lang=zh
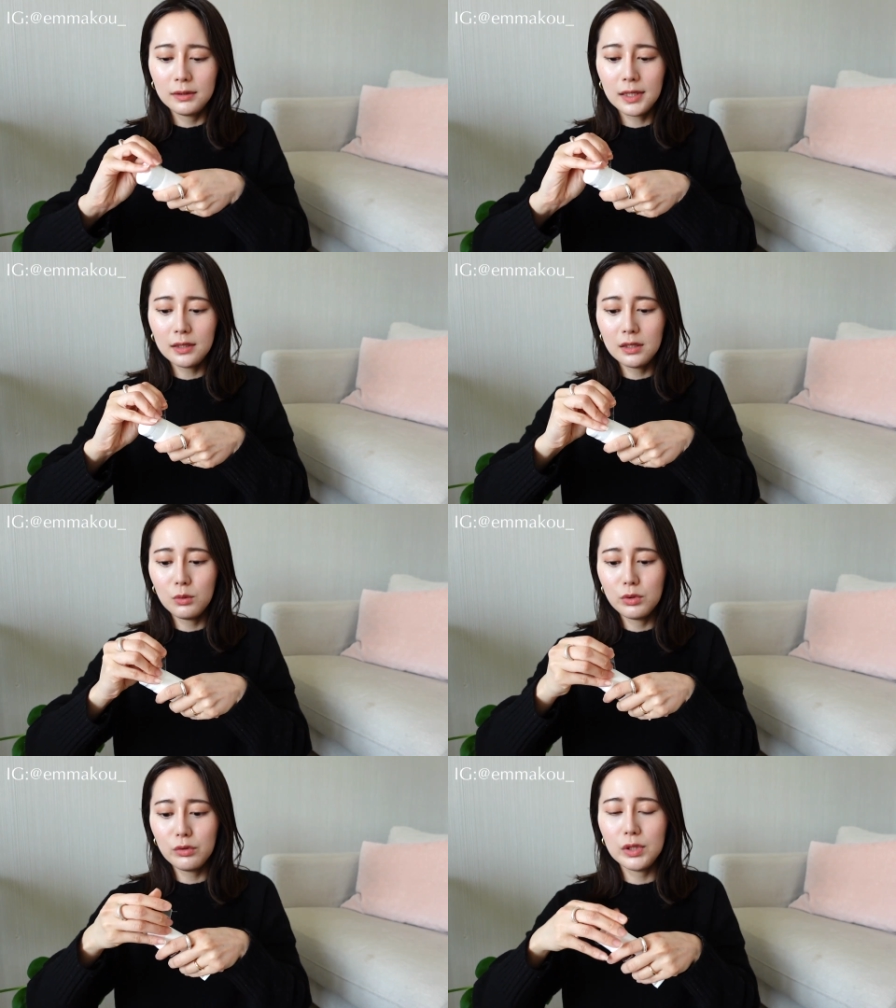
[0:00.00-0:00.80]
那呢，
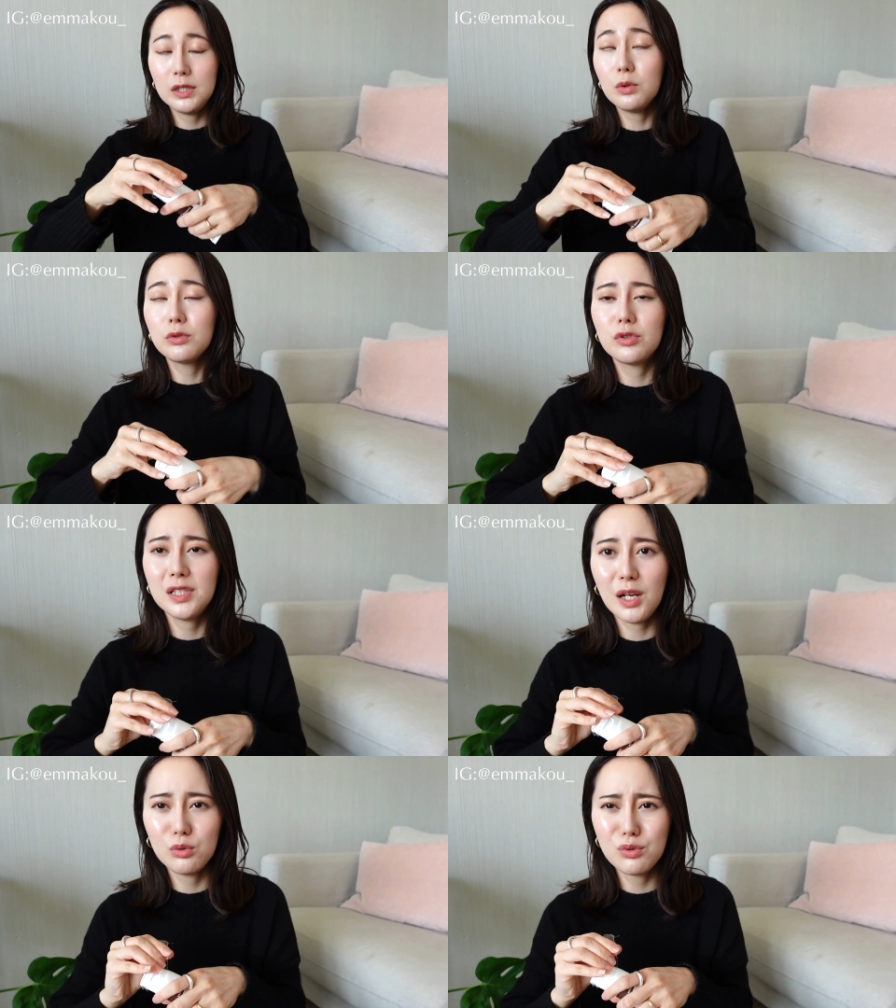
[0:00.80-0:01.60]
我又一用之
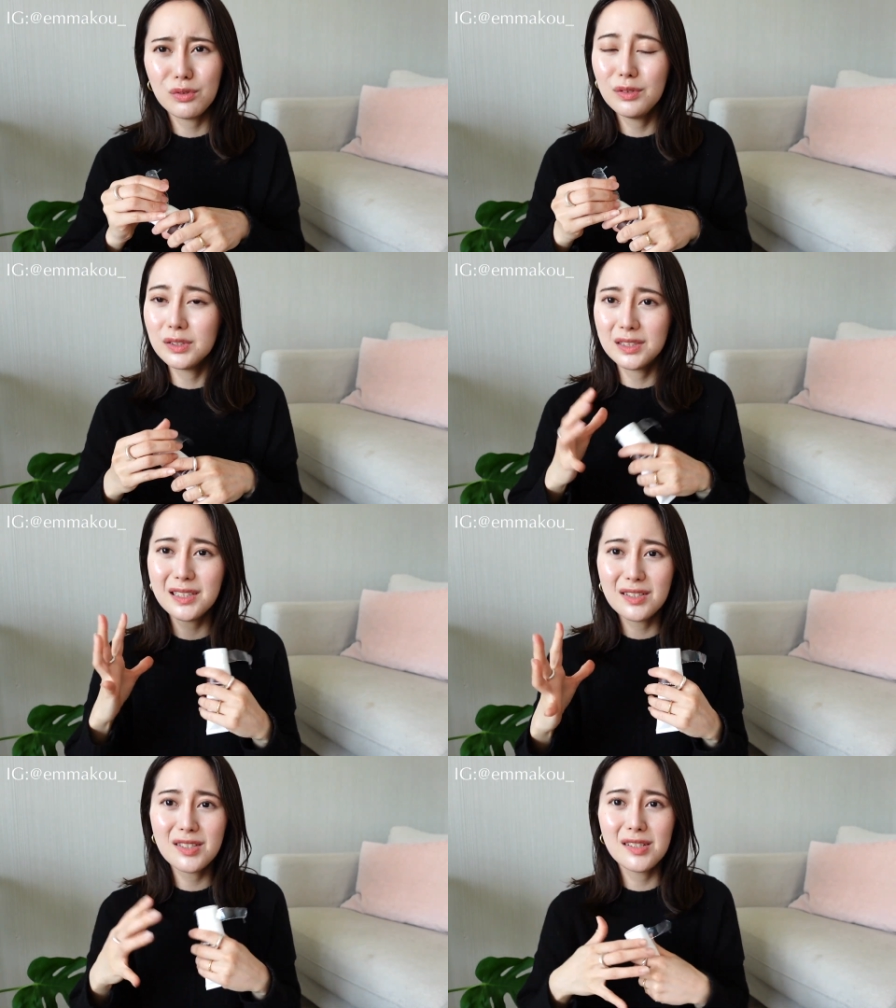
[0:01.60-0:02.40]
下，我就觉得哇，
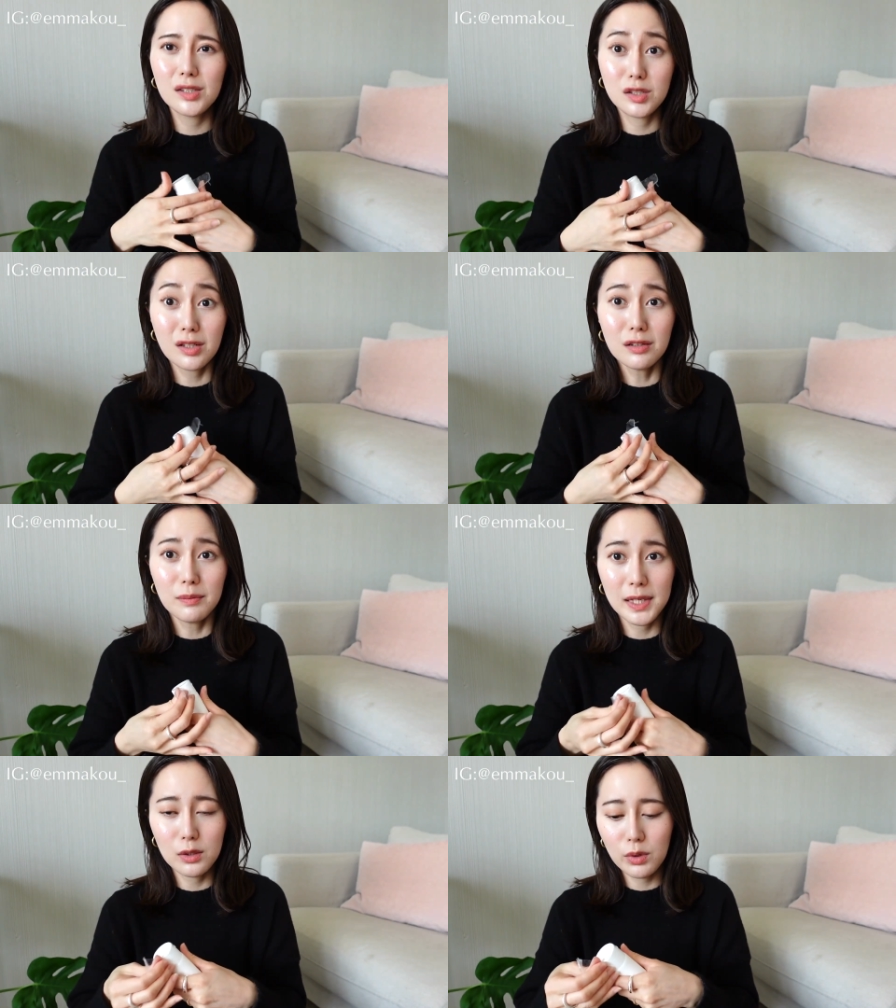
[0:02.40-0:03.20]
这个是真的
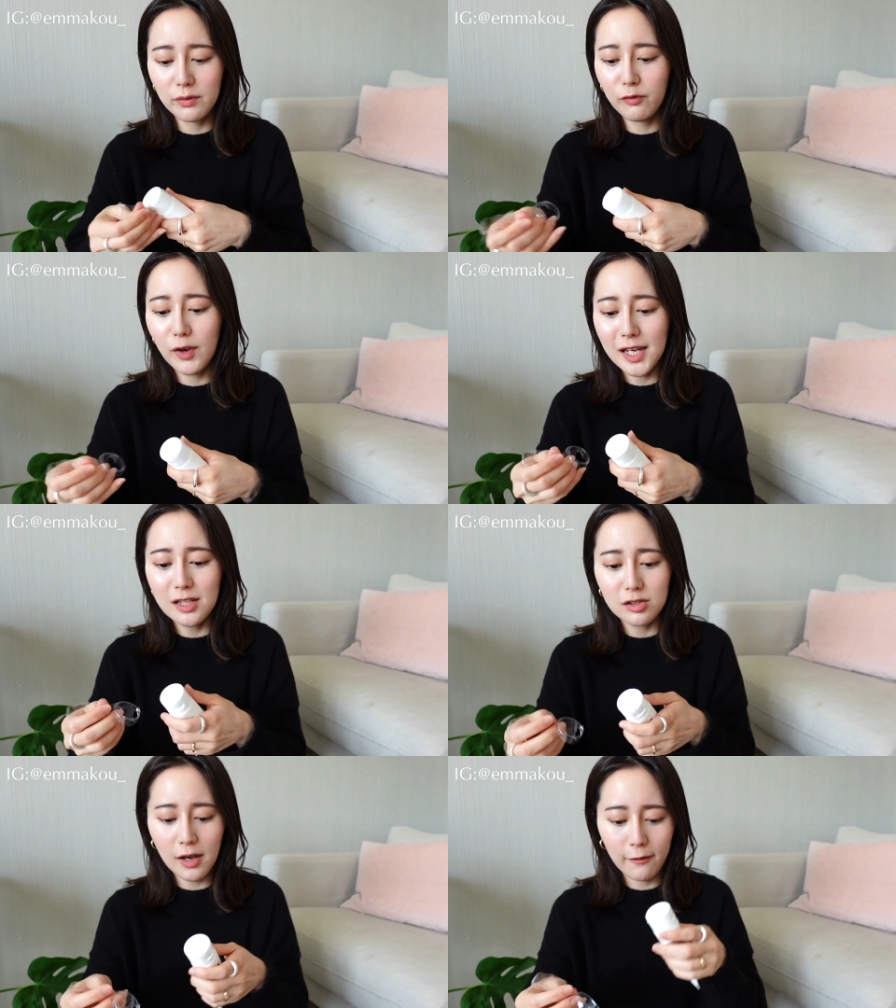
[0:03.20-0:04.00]
玫瑰，
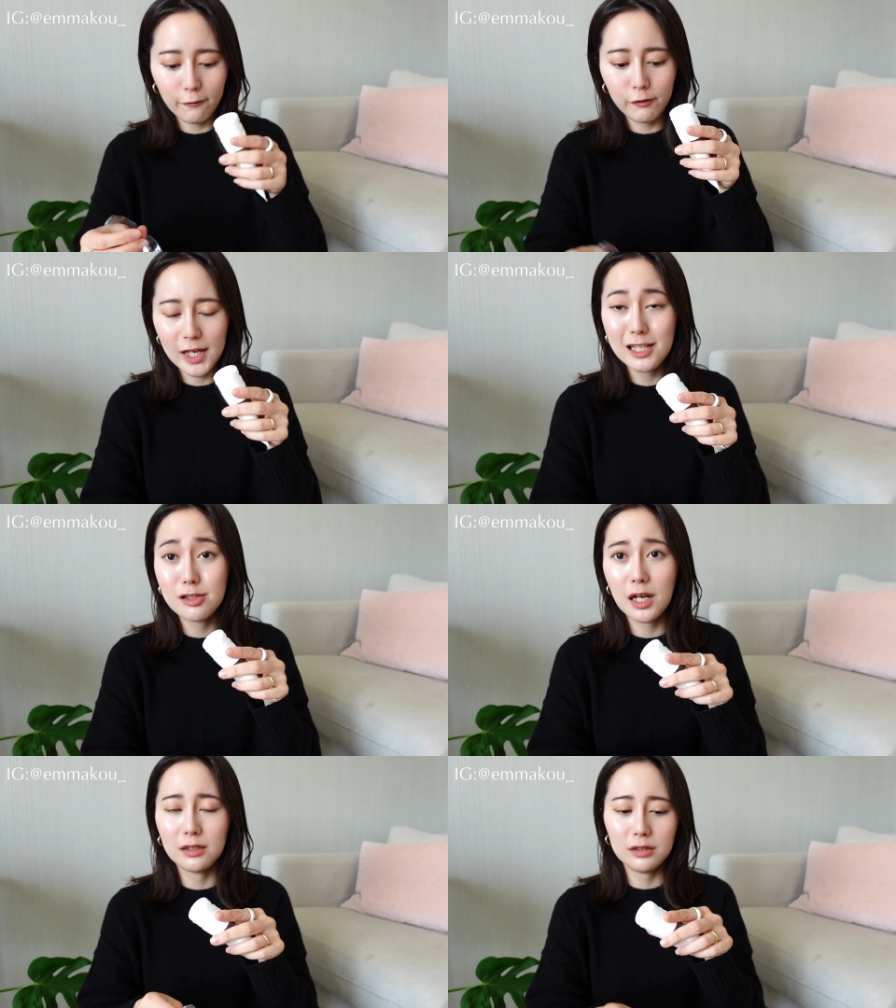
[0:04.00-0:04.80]
非常非
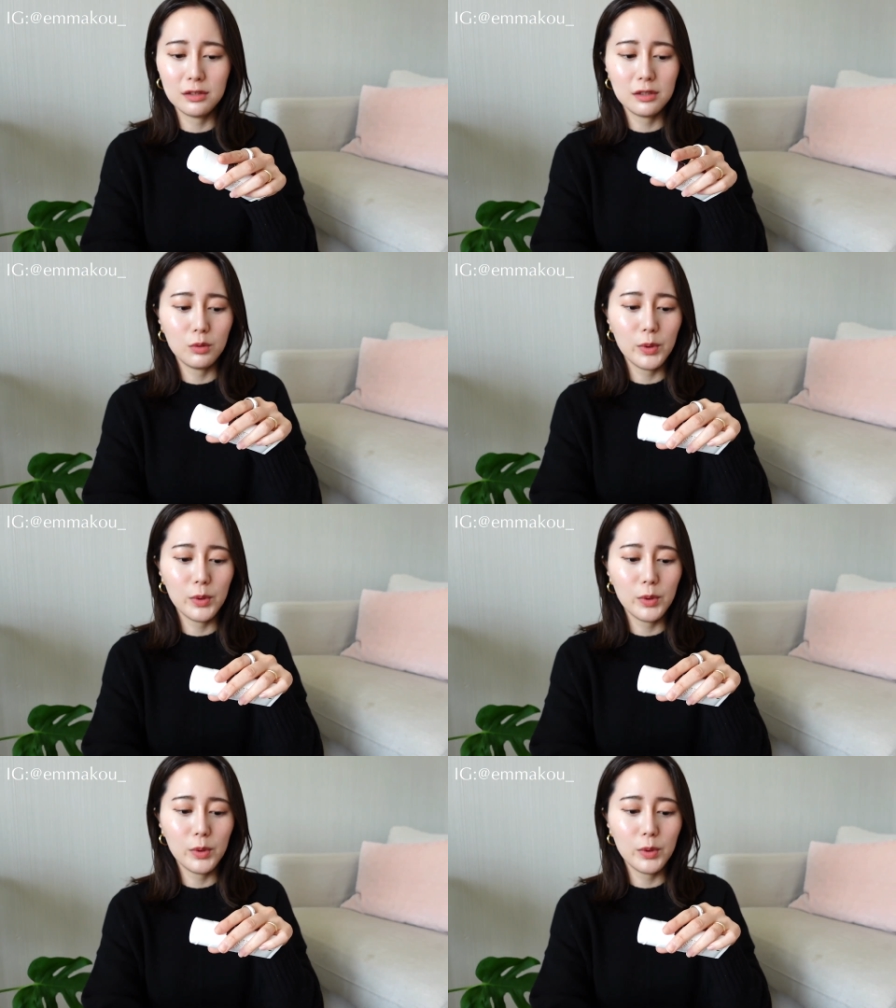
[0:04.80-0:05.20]
常的那个